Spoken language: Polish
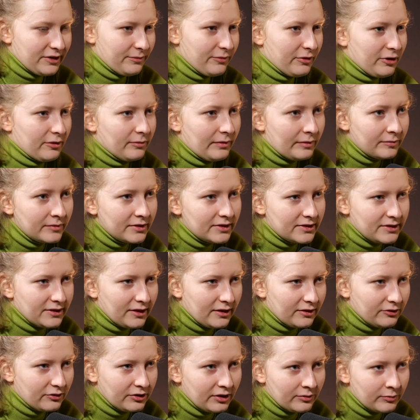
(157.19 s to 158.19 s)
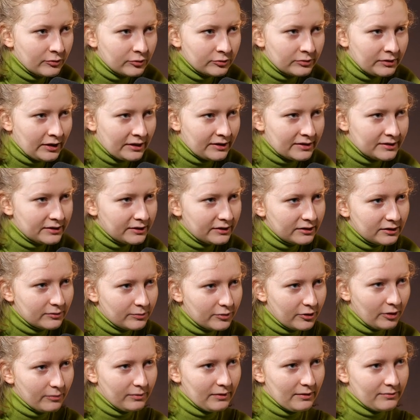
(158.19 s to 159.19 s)
się biorą emisje i to nie był dla nas nigdy
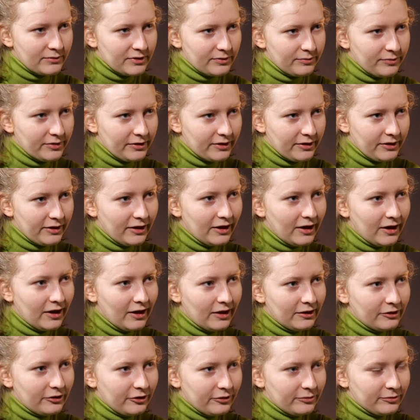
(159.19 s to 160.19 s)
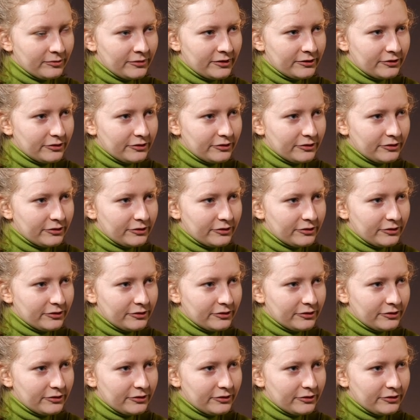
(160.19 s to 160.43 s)
problem, żeby tą,